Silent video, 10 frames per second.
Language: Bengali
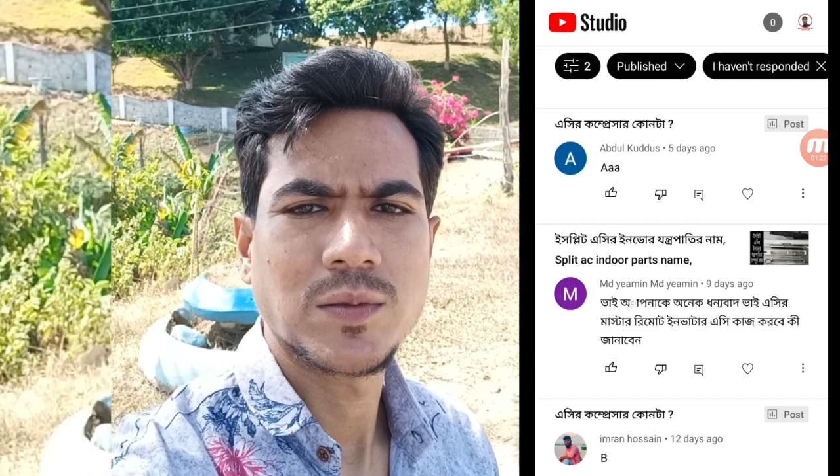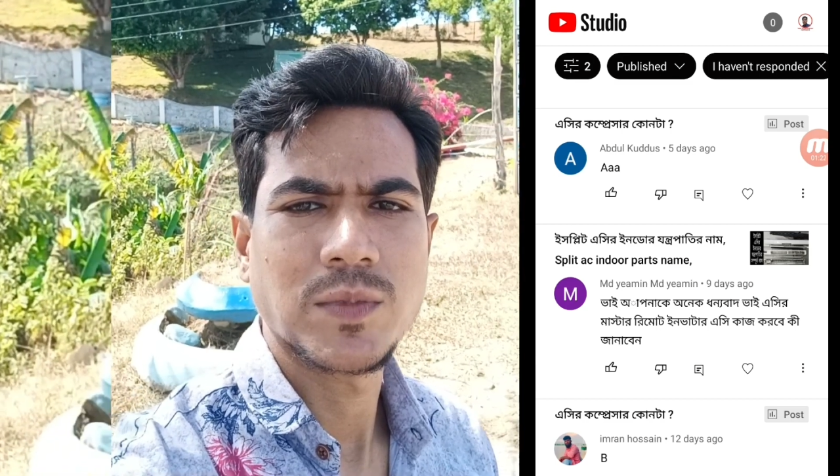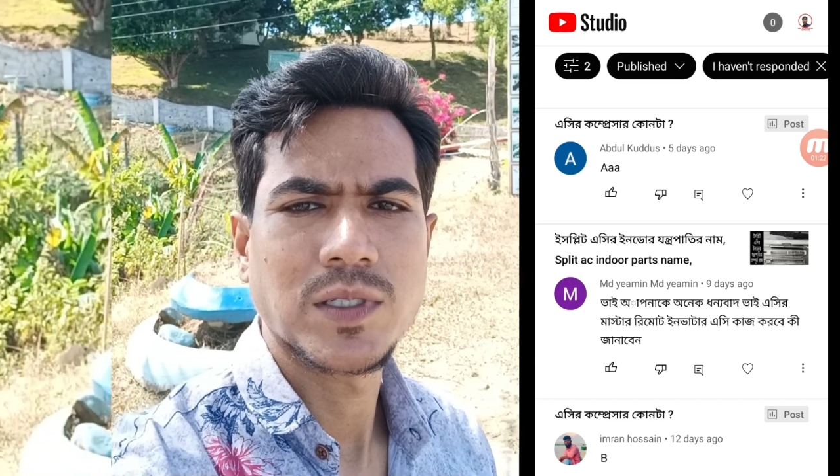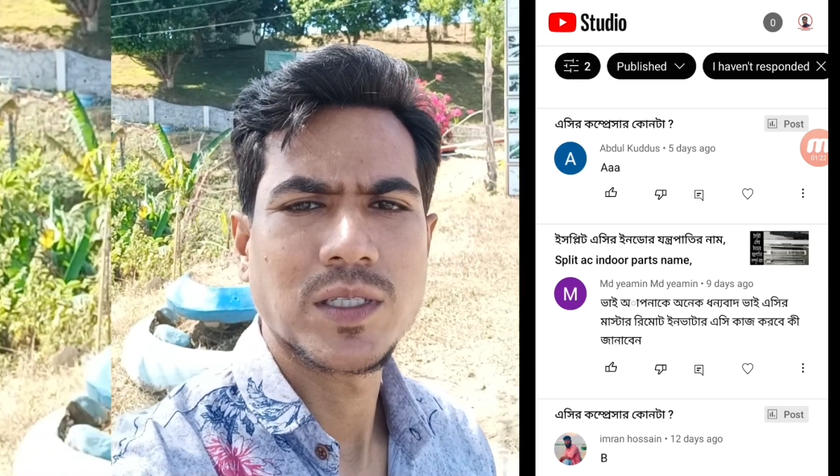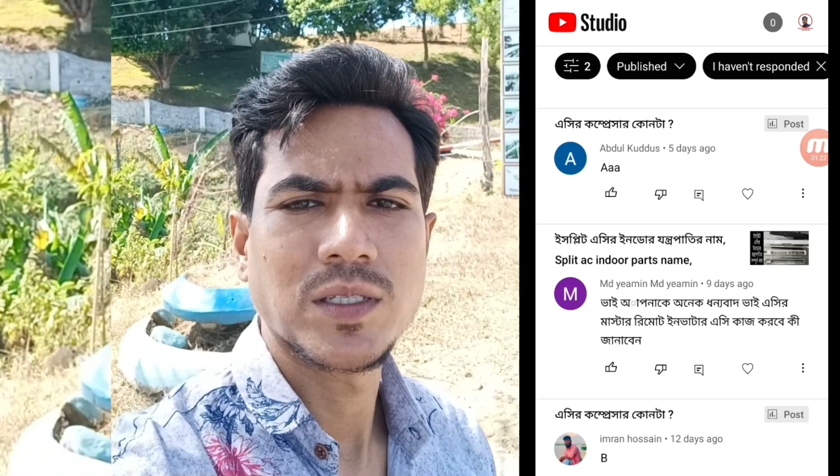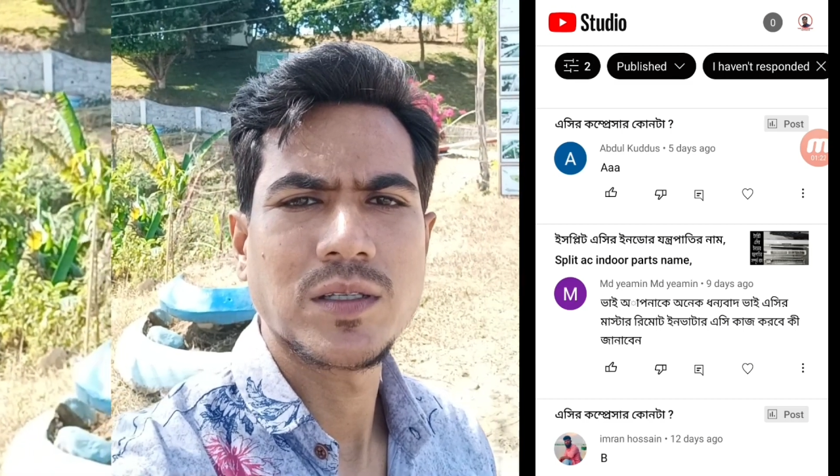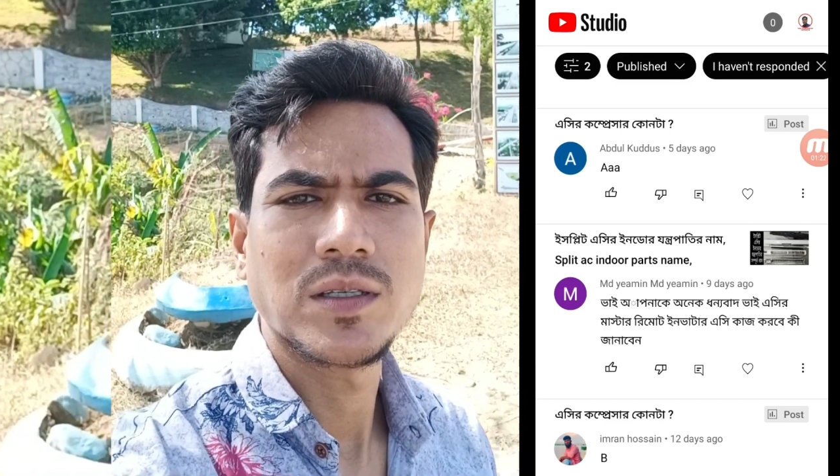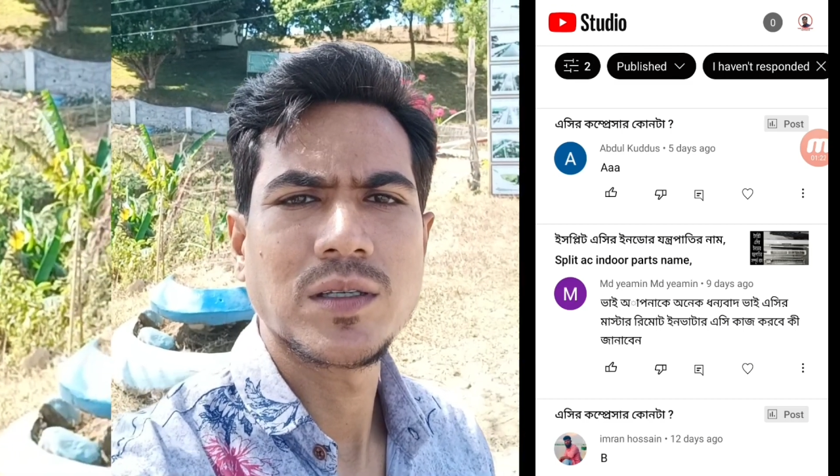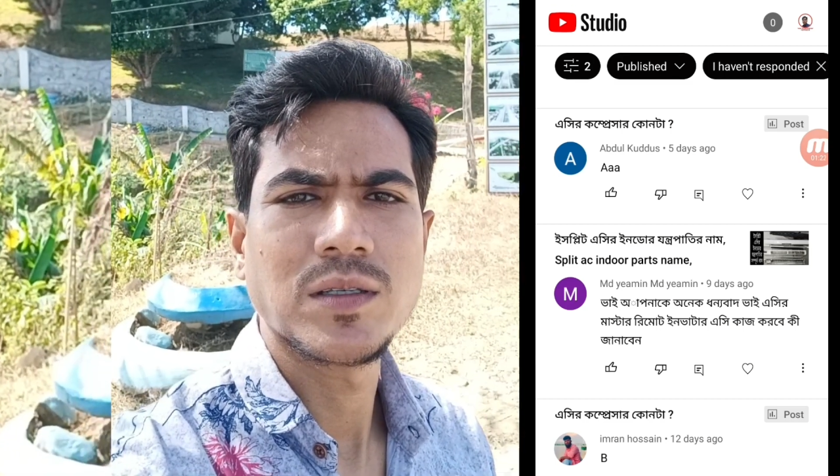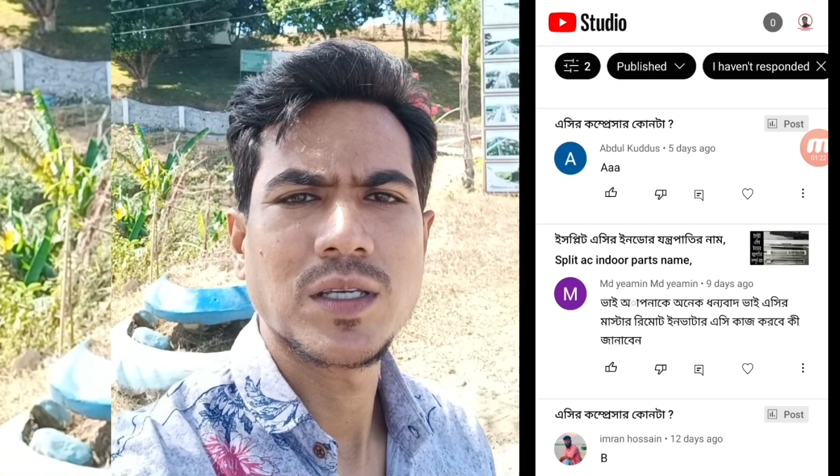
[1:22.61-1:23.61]
ওই
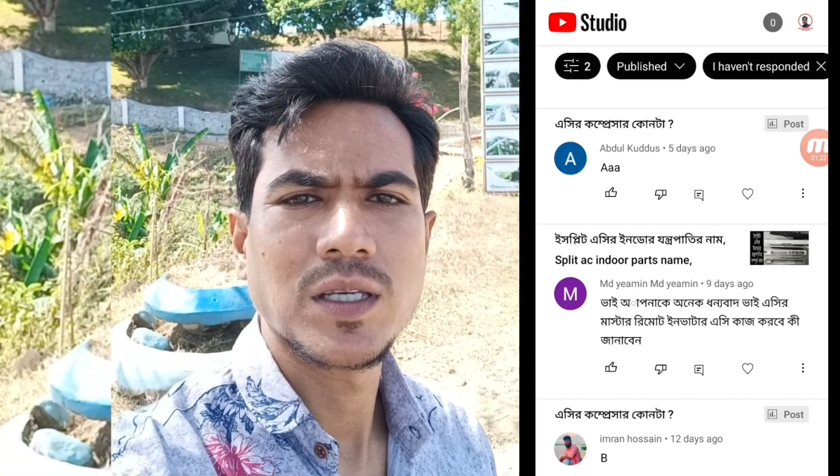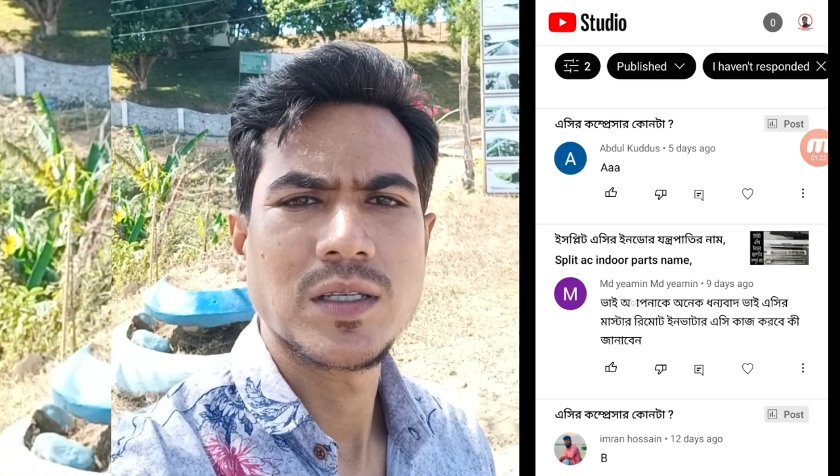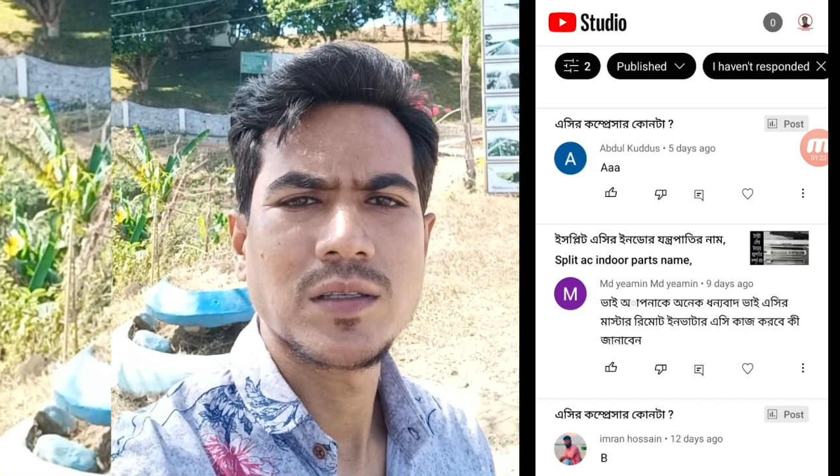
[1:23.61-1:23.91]
কোম্পানির কাছে ফোন